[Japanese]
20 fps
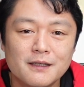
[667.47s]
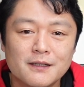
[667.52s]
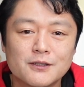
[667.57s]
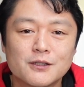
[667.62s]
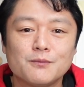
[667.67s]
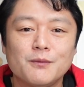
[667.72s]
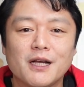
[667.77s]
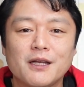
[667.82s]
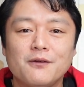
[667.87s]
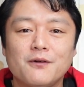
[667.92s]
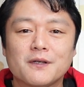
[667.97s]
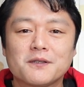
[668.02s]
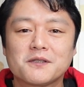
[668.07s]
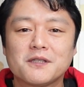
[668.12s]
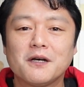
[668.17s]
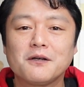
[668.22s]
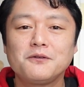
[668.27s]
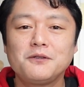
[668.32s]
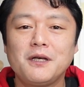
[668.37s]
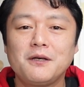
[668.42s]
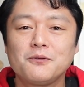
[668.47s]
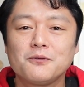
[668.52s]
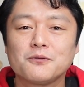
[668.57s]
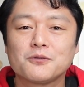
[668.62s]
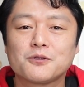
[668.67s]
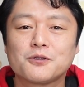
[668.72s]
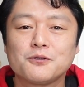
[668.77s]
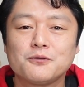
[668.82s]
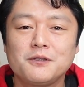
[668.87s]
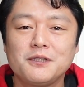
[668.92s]
つまりは昨年の
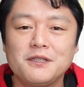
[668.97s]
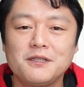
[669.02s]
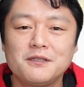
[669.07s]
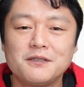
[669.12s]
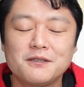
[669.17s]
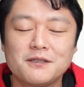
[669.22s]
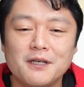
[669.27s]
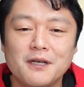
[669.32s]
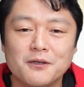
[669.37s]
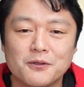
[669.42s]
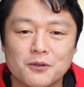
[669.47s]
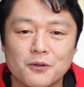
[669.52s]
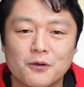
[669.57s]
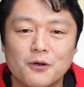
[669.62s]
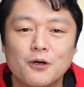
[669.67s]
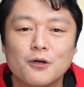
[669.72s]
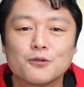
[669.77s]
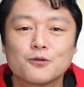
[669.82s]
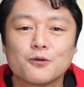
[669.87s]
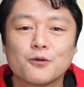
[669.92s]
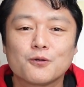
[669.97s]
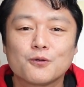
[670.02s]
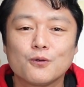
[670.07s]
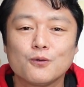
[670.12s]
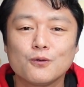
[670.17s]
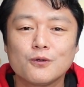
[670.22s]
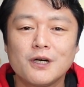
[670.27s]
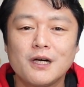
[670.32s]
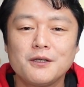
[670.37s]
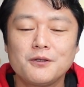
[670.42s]
衆院選挙、その
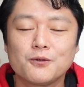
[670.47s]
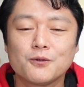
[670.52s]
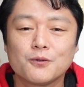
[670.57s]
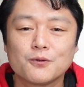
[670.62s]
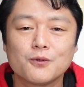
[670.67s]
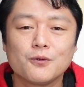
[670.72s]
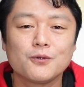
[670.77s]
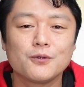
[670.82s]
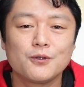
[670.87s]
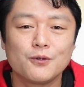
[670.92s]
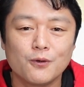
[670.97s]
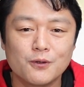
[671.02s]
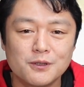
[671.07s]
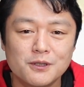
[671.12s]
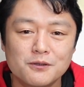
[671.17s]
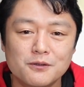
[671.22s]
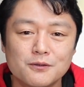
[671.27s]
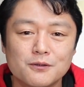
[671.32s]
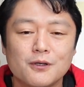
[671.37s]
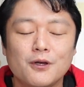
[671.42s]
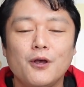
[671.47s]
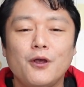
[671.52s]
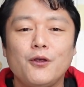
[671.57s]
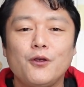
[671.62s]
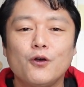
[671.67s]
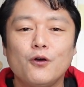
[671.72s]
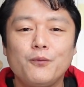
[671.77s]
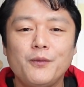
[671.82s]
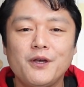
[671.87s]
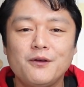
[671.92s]
投開票の翌日、
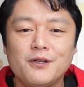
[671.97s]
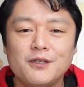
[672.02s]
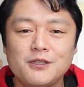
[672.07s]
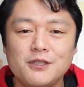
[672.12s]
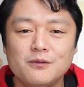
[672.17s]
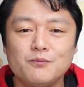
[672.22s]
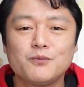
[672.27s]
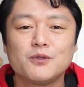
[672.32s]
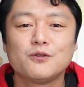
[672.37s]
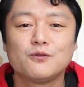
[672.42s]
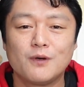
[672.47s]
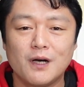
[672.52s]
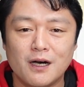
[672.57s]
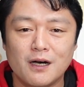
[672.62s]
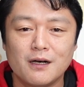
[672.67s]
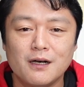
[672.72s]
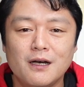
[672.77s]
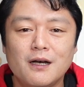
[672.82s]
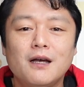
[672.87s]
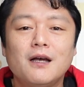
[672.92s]
読売新聞は、